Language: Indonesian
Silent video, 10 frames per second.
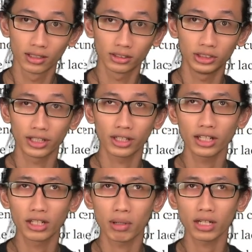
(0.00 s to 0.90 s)
jaringan
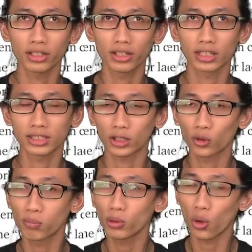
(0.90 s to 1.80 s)
di mana tidak
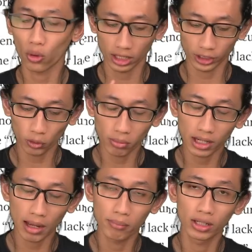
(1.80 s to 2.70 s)
satupun orang itu
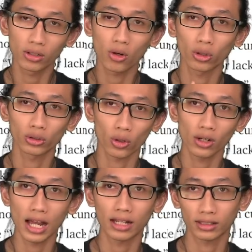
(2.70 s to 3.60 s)
mengambil
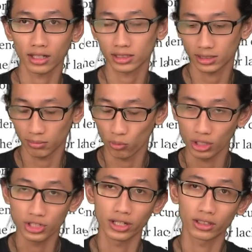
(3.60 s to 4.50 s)
kontrol atas semua
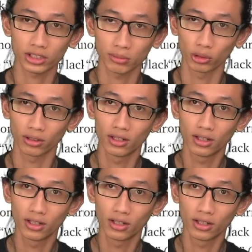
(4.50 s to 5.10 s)
jaringan tersebut.